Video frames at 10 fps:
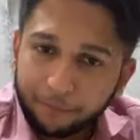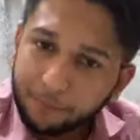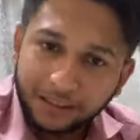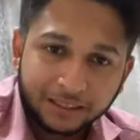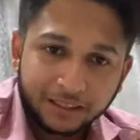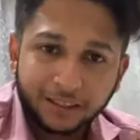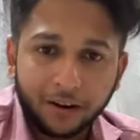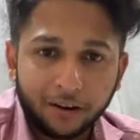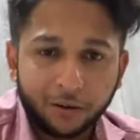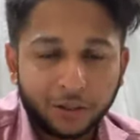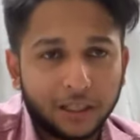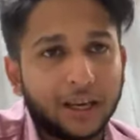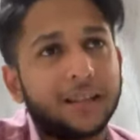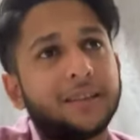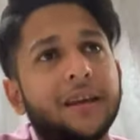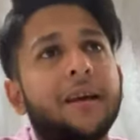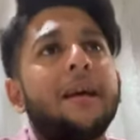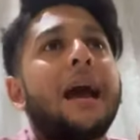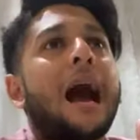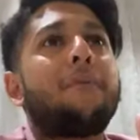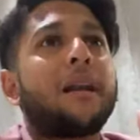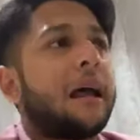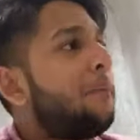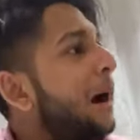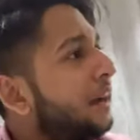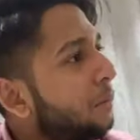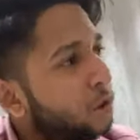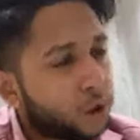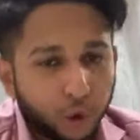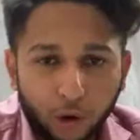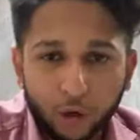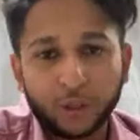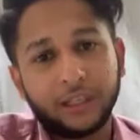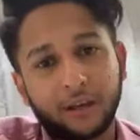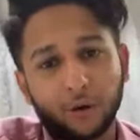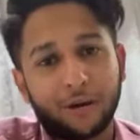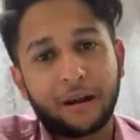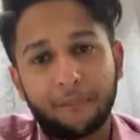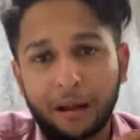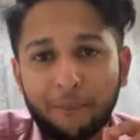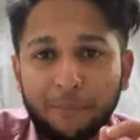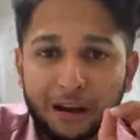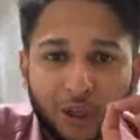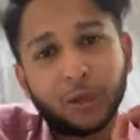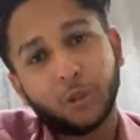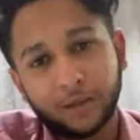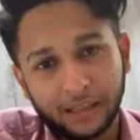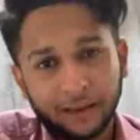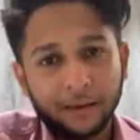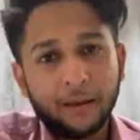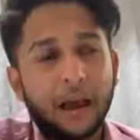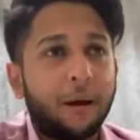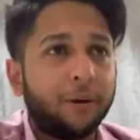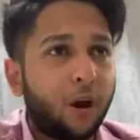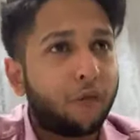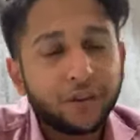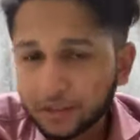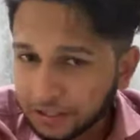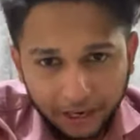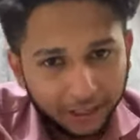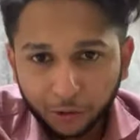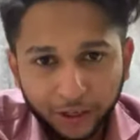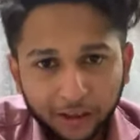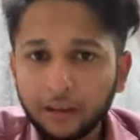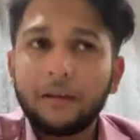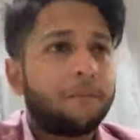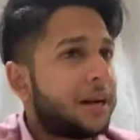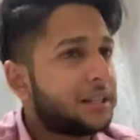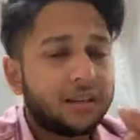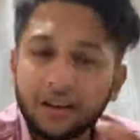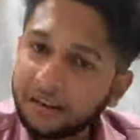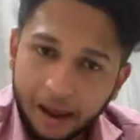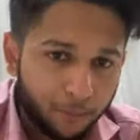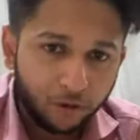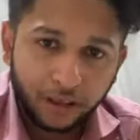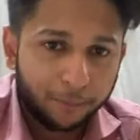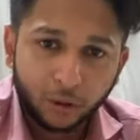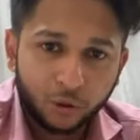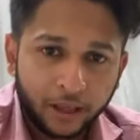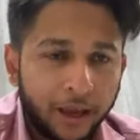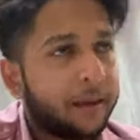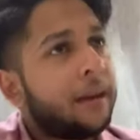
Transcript: মার্সিডিস গাড়ি নেওয়ার শিক্ষা দিছে আমার মাটির মধ্যে শোয়ানোর শিক্ষাও আমার আব্বা সবসময় দেয় আমি অফিসে চাকরি করি মাস শেষে একটা অ্যামাউন্ট দেয় বেতন দেয়